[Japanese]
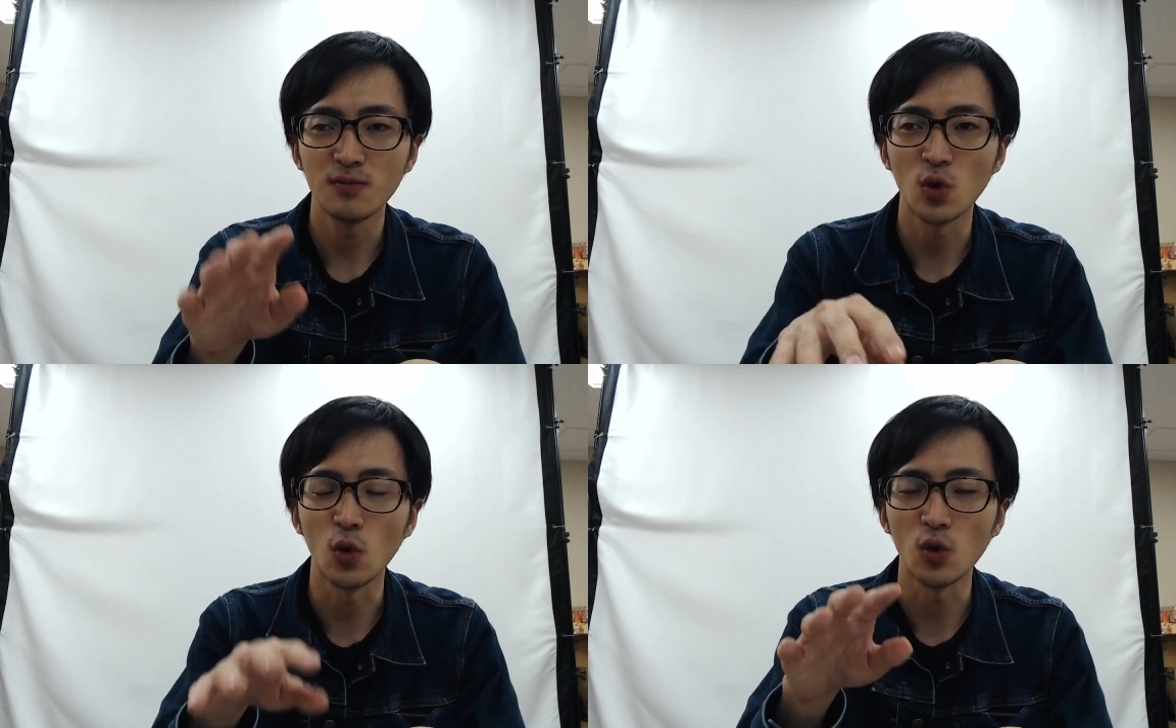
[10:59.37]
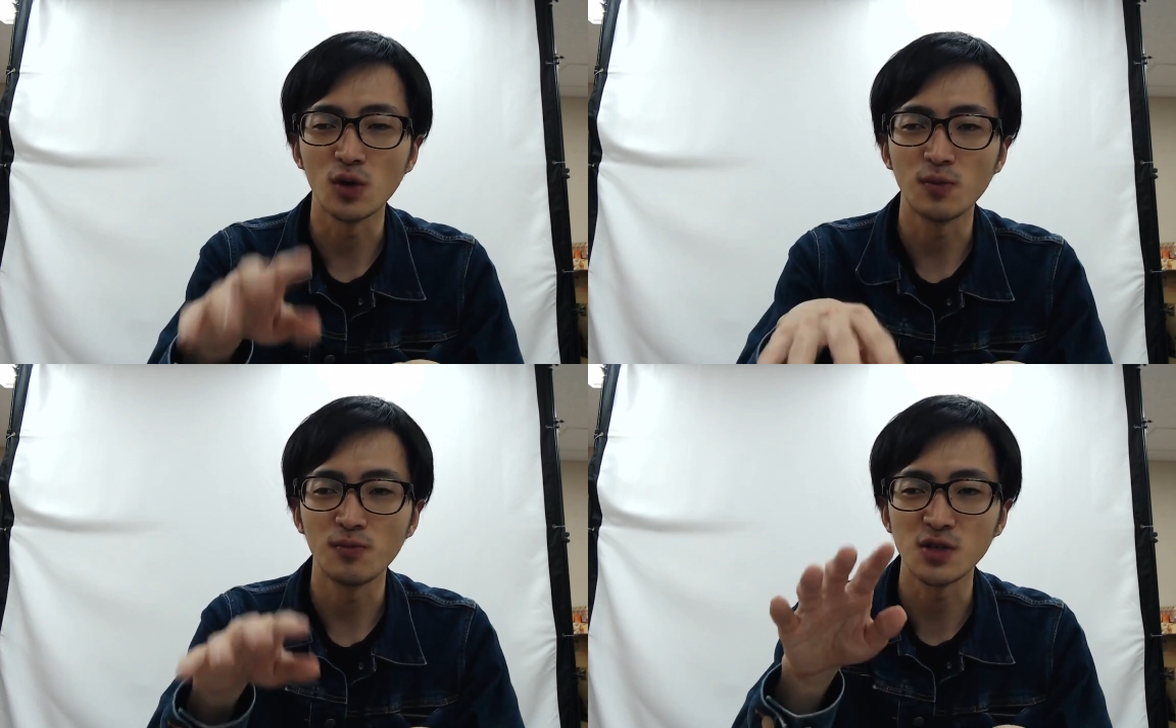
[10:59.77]
こ
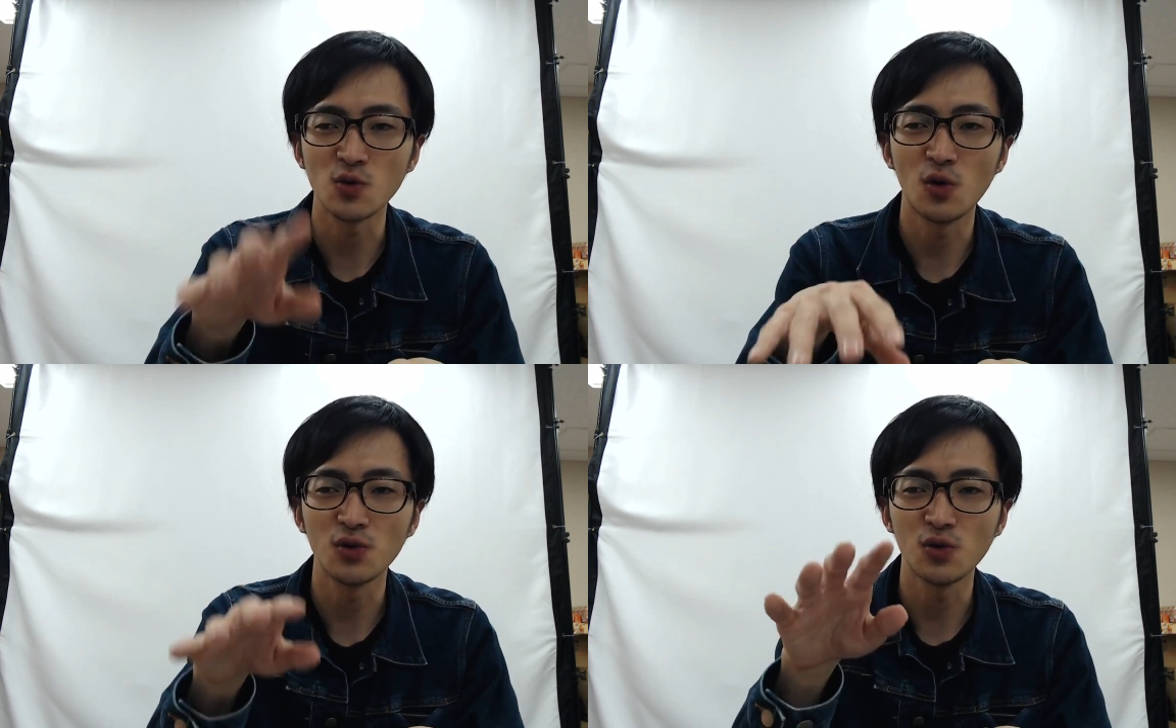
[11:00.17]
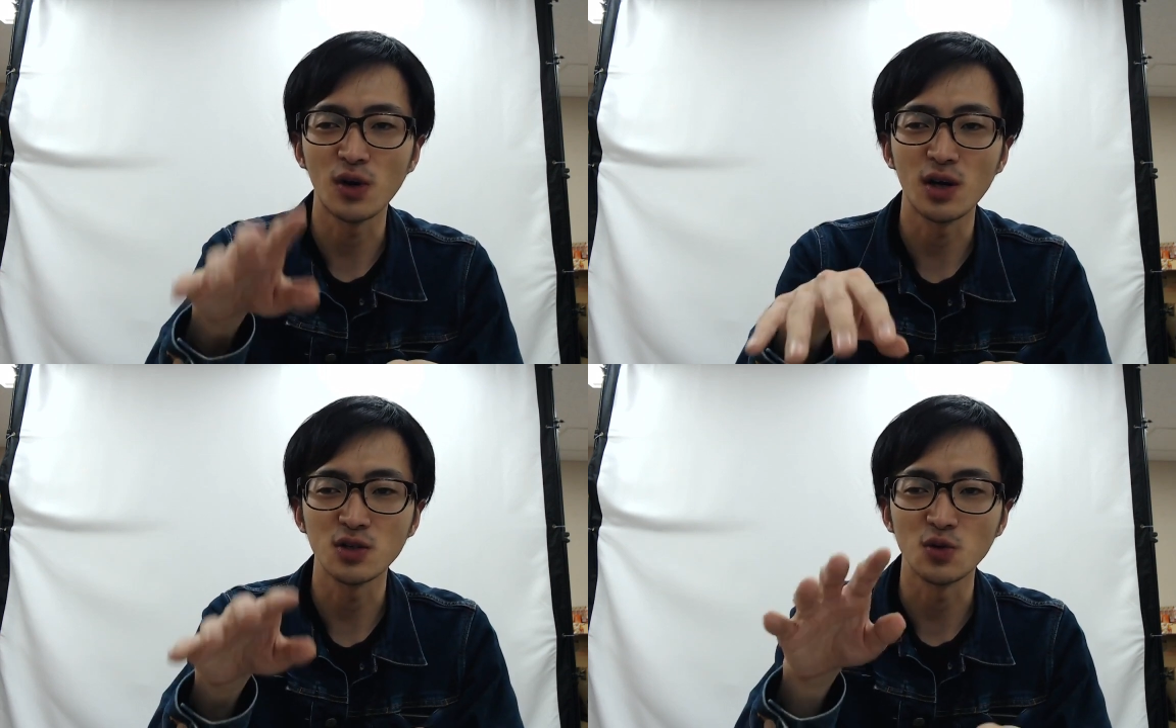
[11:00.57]
うパソコンと
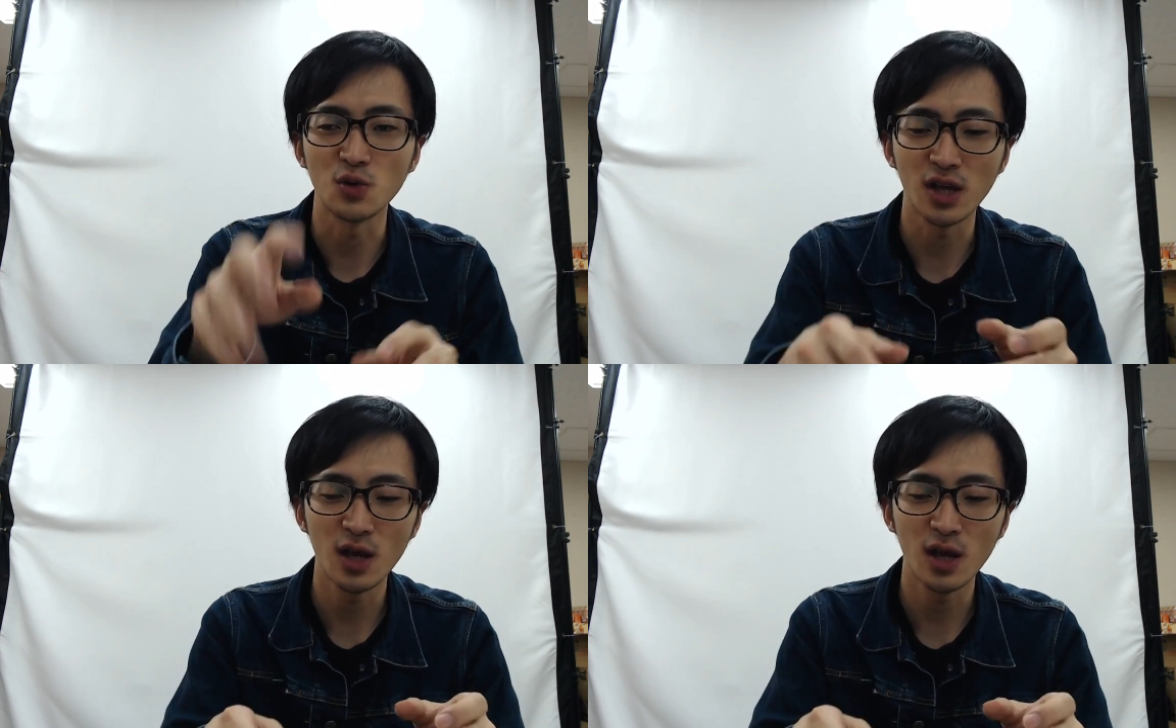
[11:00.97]
かそのゲー